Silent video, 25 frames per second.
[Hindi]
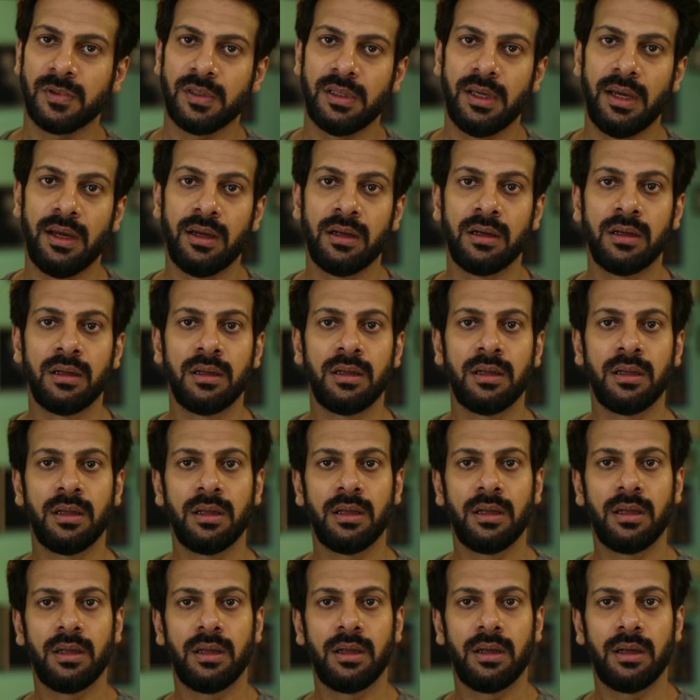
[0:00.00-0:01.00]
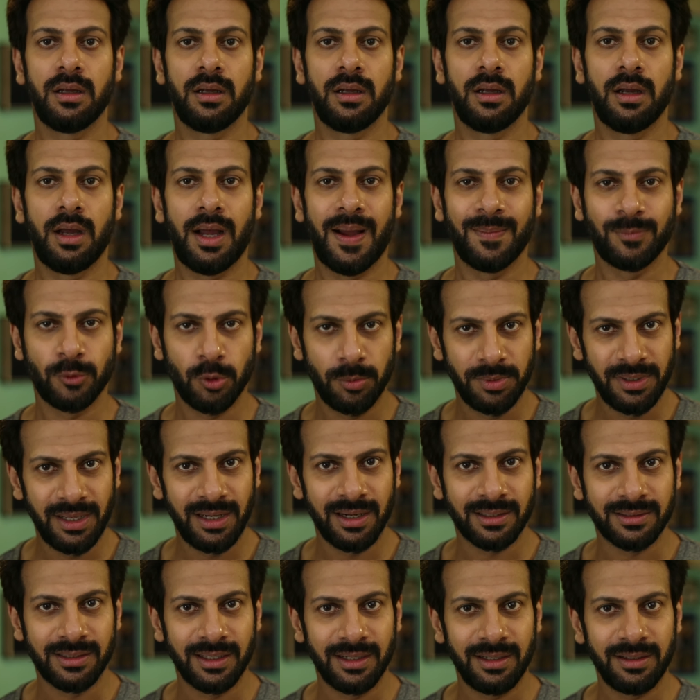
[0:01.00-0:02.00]
क्या आपको भी ये
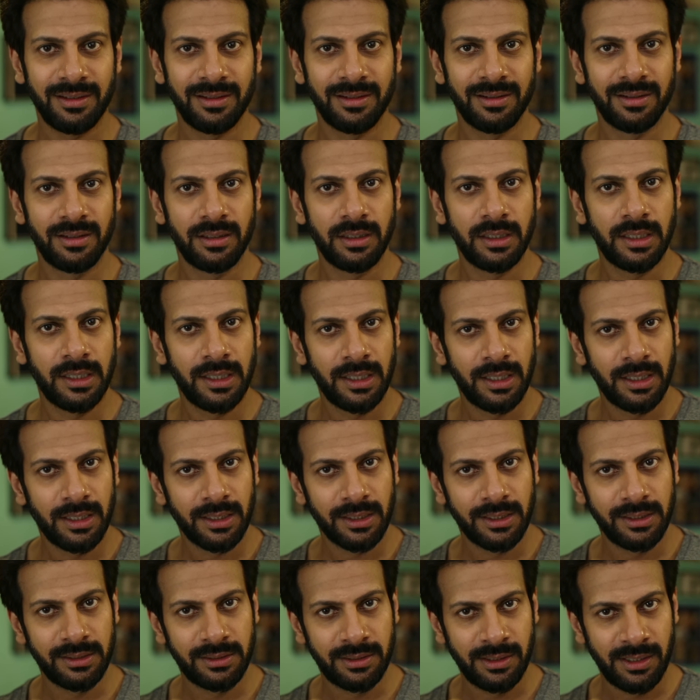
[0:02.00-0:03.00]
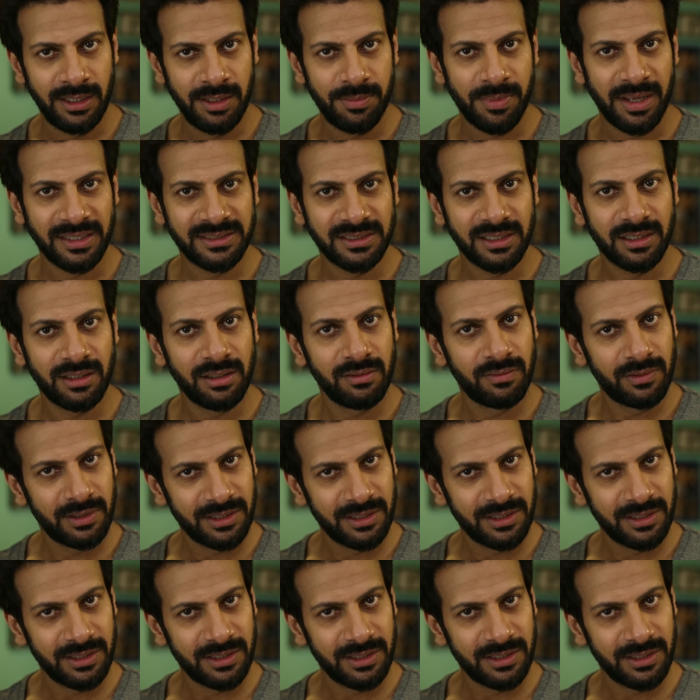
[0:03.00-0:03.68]
लगता है ना कि थ्री मैजिकल